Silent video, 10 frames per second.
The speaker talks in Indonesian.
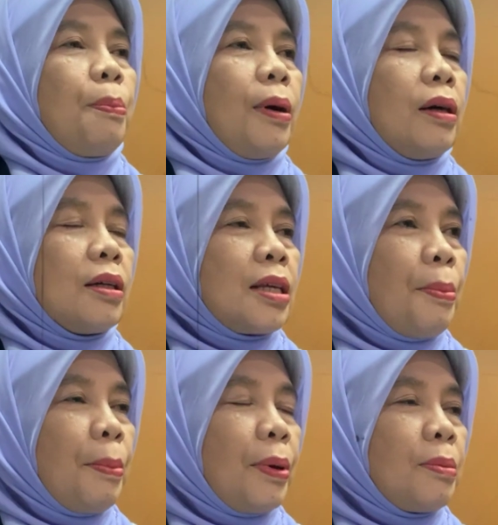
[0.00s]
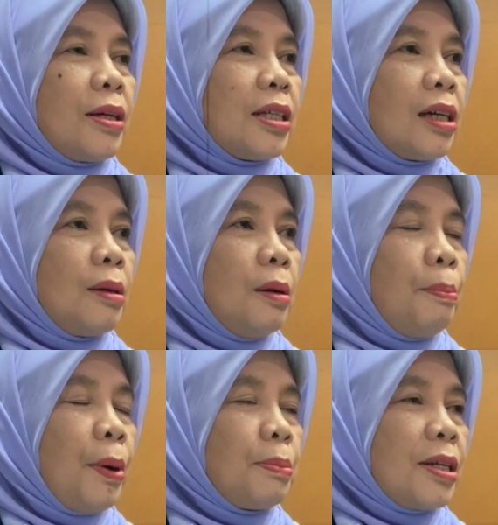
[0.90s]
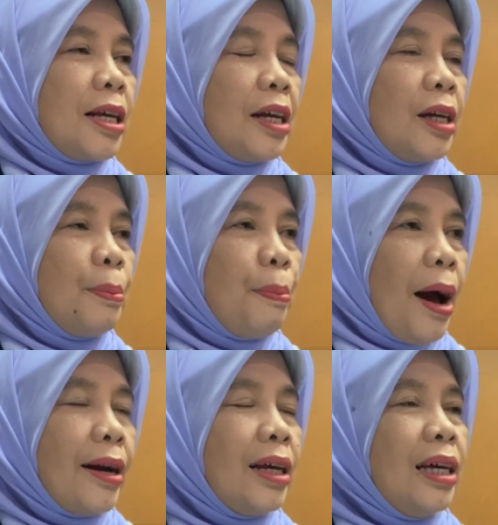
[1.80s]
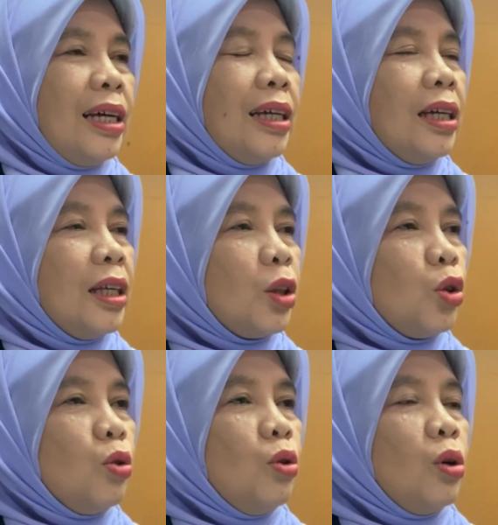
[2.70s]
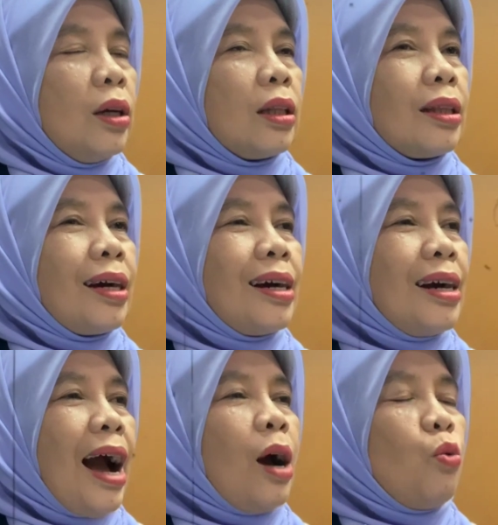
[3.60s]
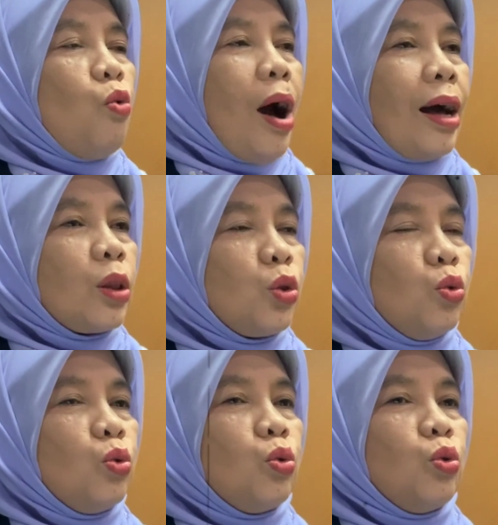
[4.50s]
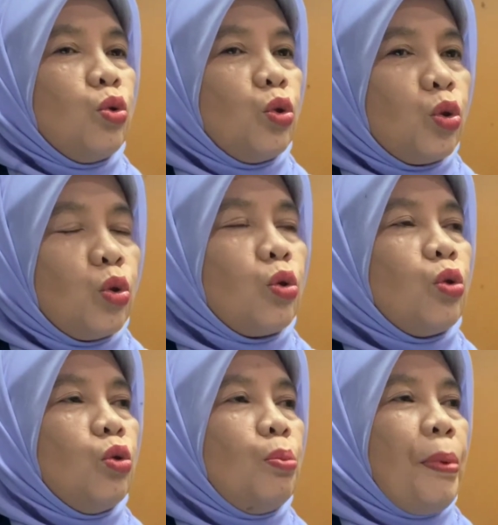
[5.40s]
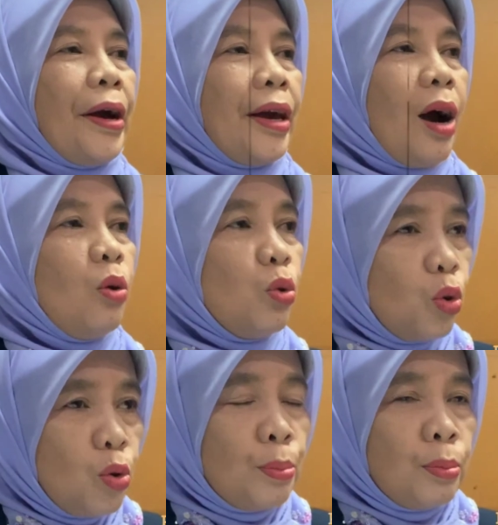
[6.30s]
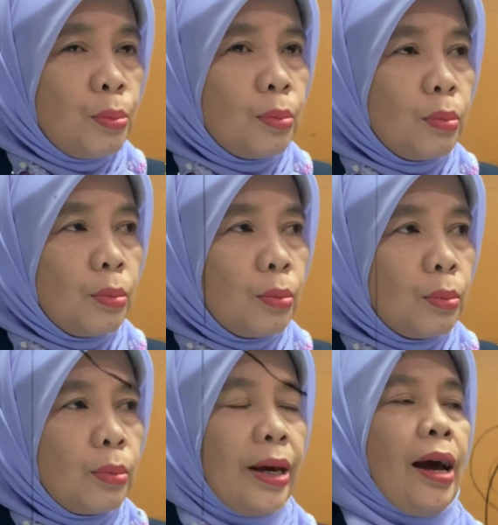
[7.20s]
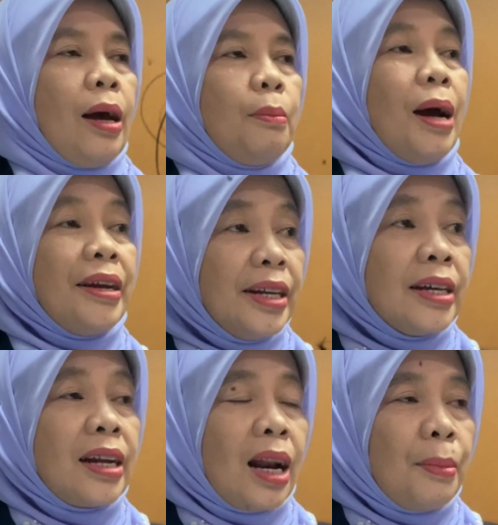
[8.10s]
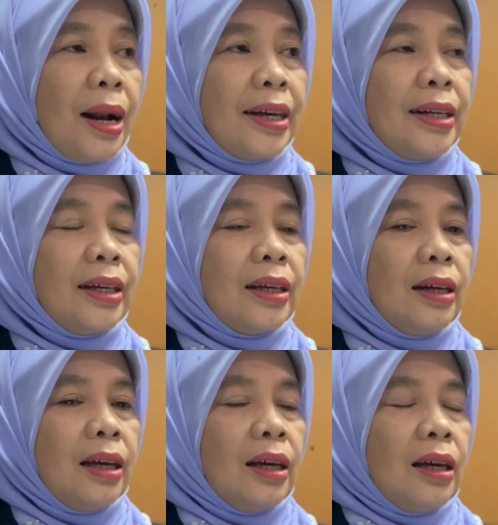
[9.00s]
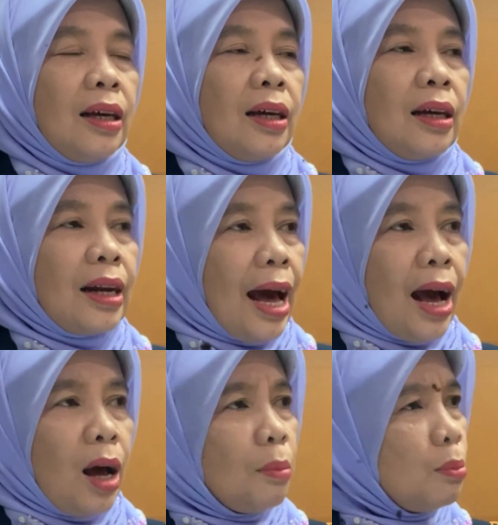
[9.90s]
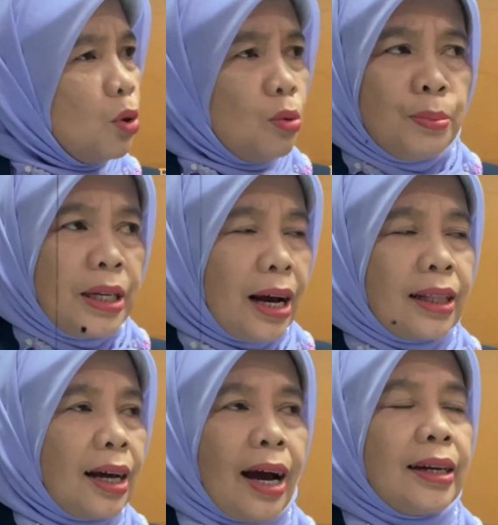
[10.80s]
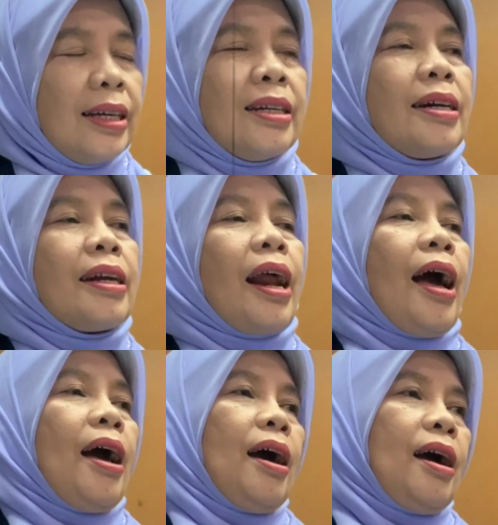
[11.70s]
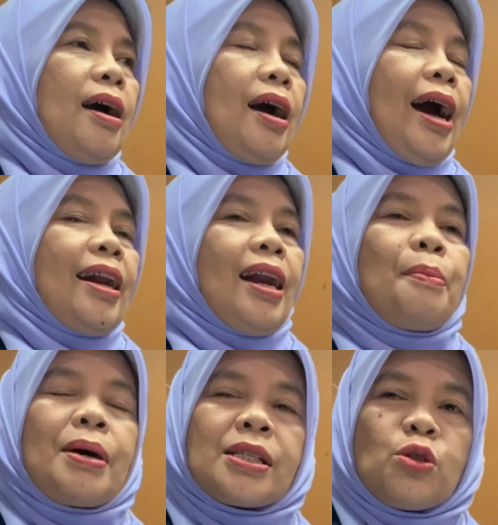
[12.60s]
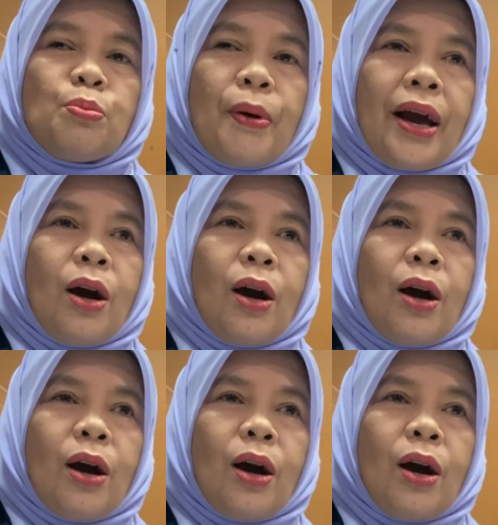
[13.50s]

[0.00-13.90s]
uh, sampai 14 hari, ke, 14 hari ke depan itu tenggang waktu untuk upaya hukum ya banding dalam hal ini Nah, belum dikatakan inkrah karena masih upaya